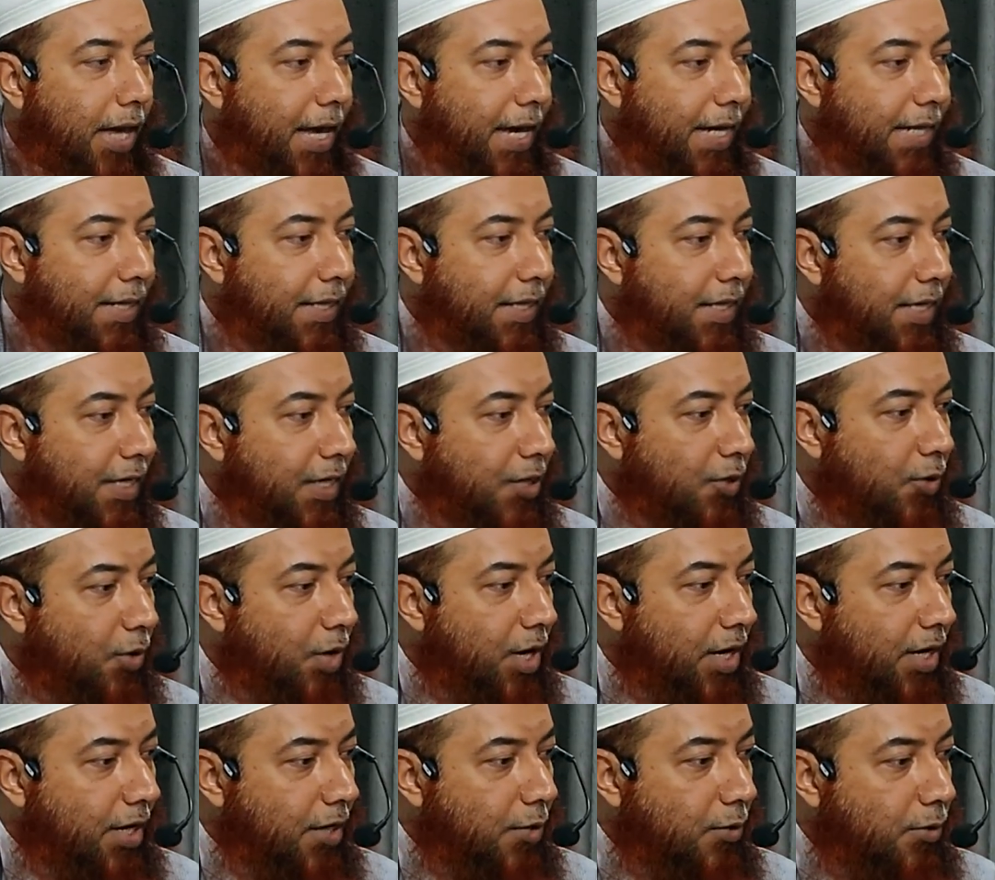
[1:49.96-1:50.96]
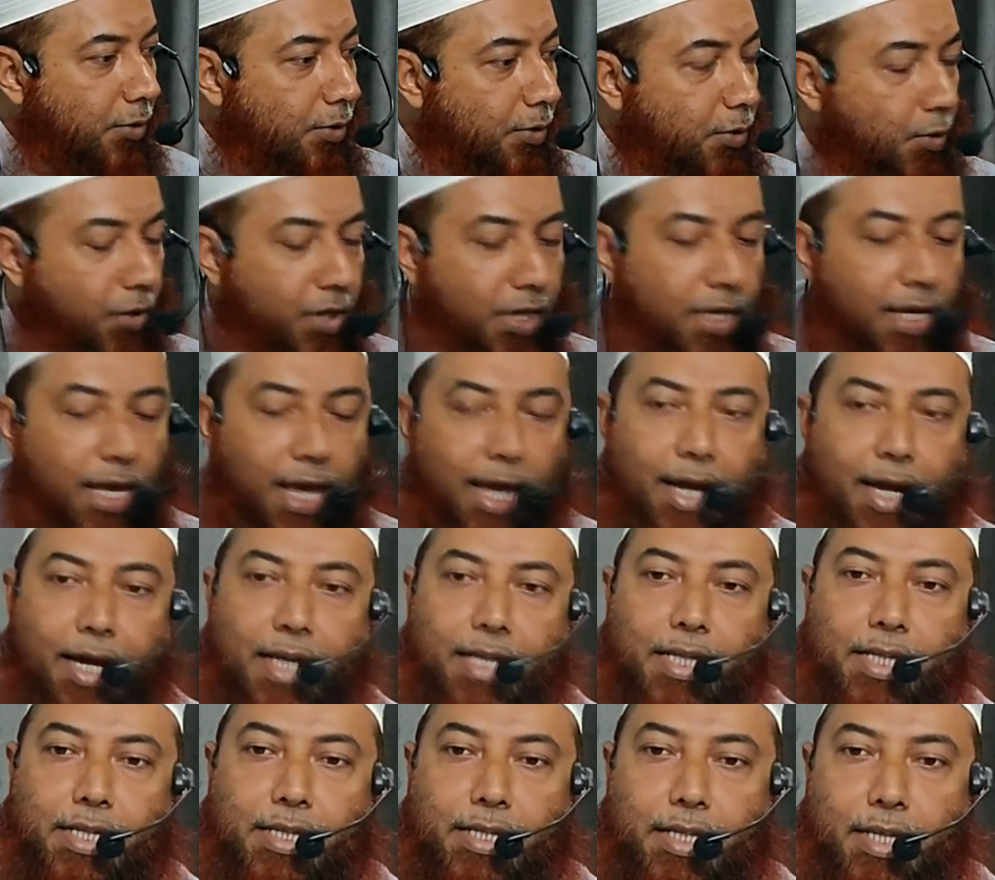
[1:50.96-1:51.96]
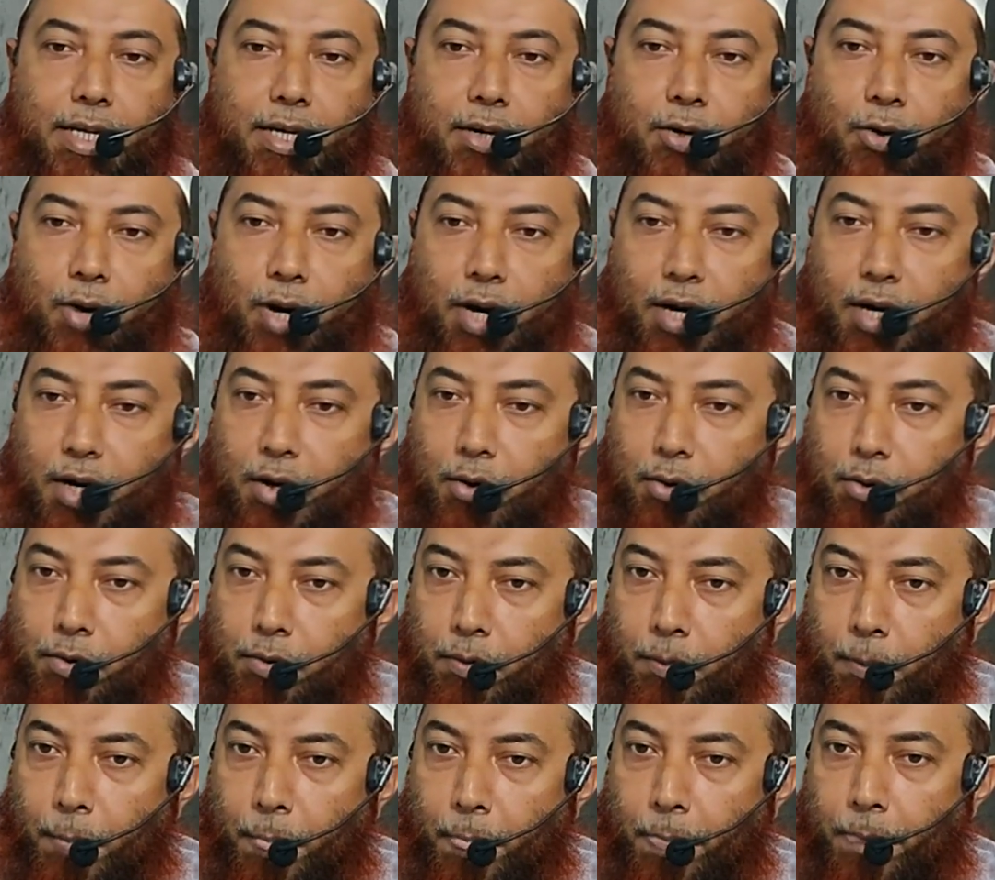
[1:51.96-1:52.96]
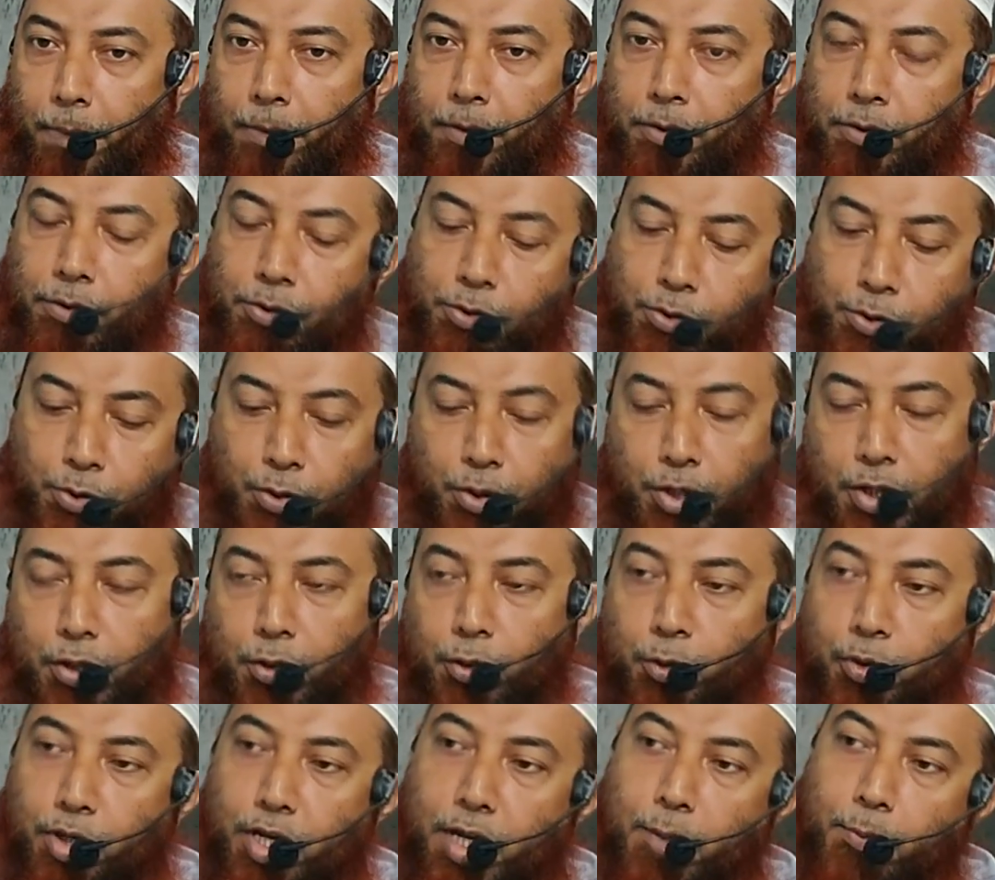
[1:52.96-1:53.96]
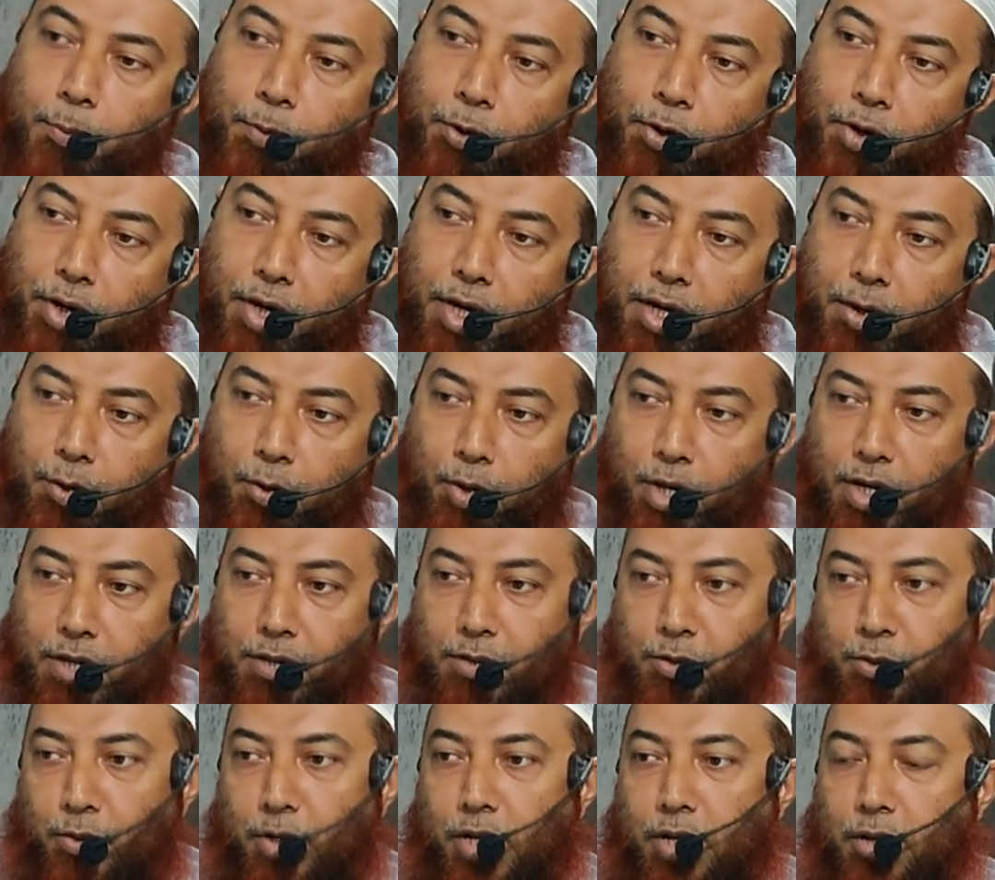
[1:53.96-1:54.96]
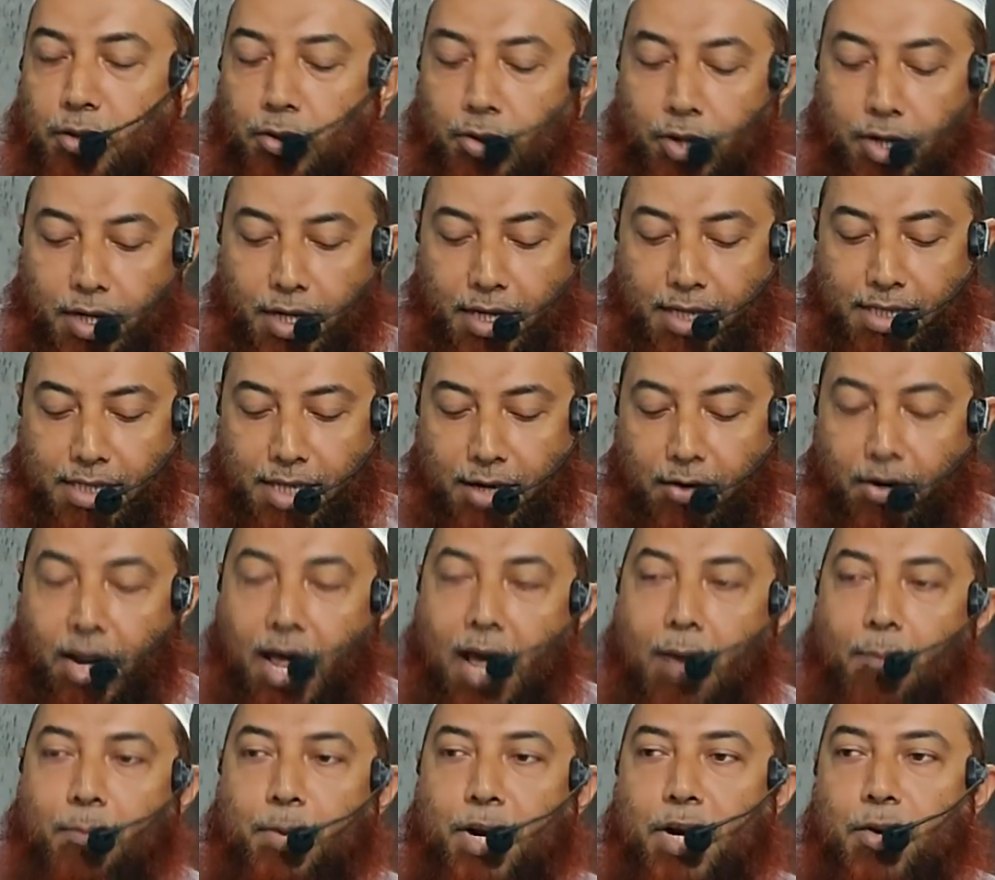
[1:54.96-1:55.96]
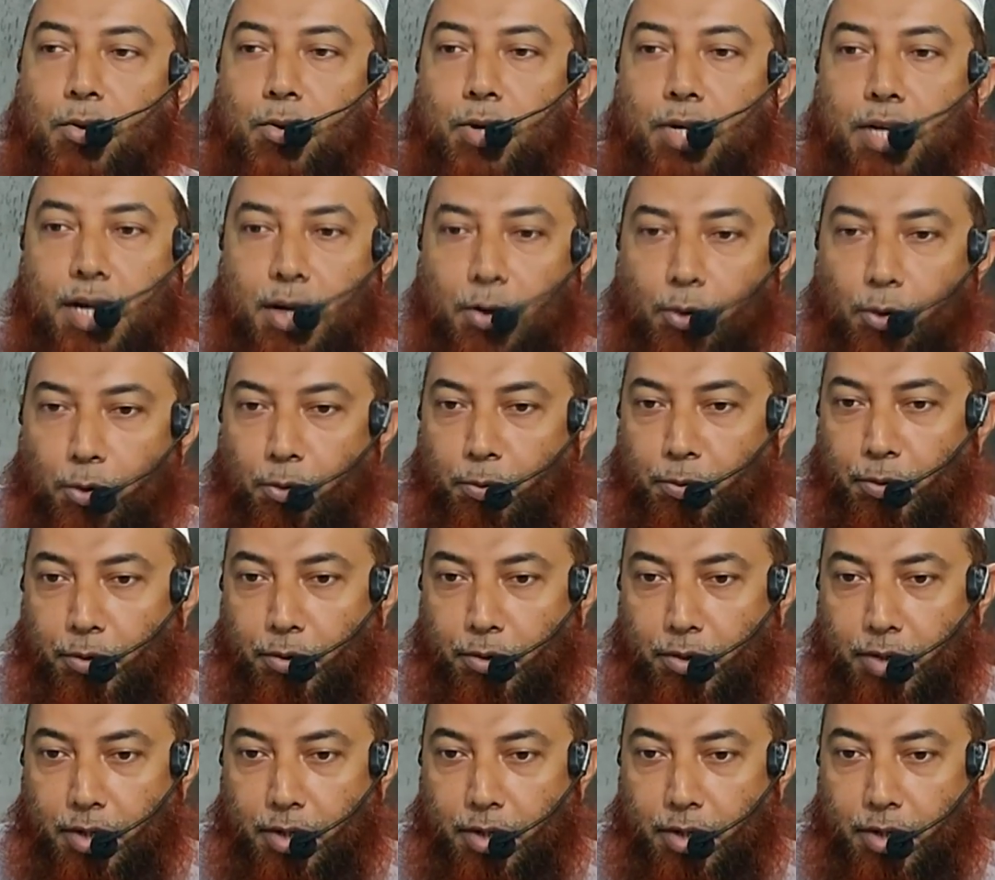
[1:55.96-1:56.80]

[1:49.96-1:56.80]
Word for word: একদিনে করাটাও সহি একাধিক দিনে করাটাও সহি দুইটার পক্ষে কোরআন সুন্নার দলিল আছে এখন আমরা কোনটা করব।